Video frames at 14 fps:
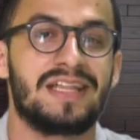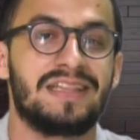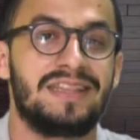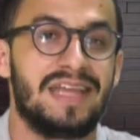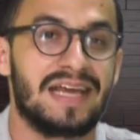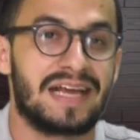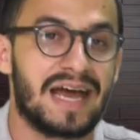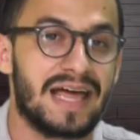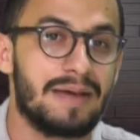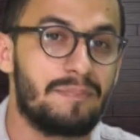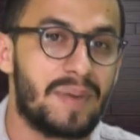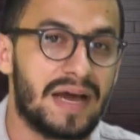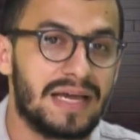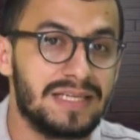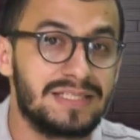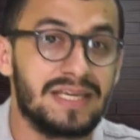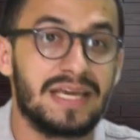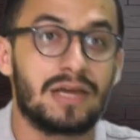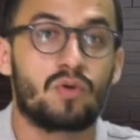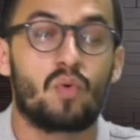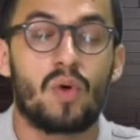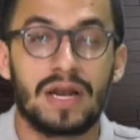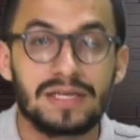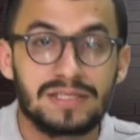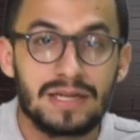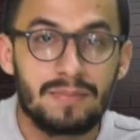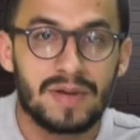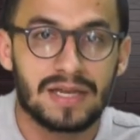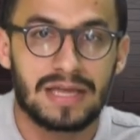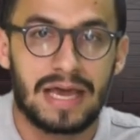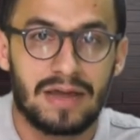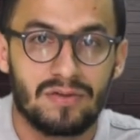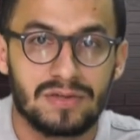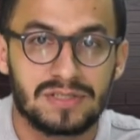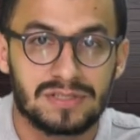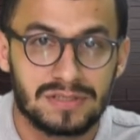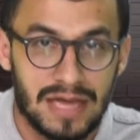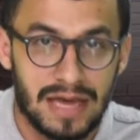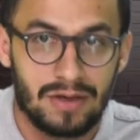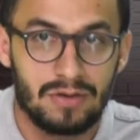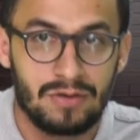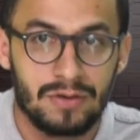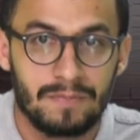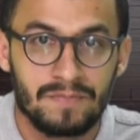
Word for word: de cada país y cuál es el verdadero estado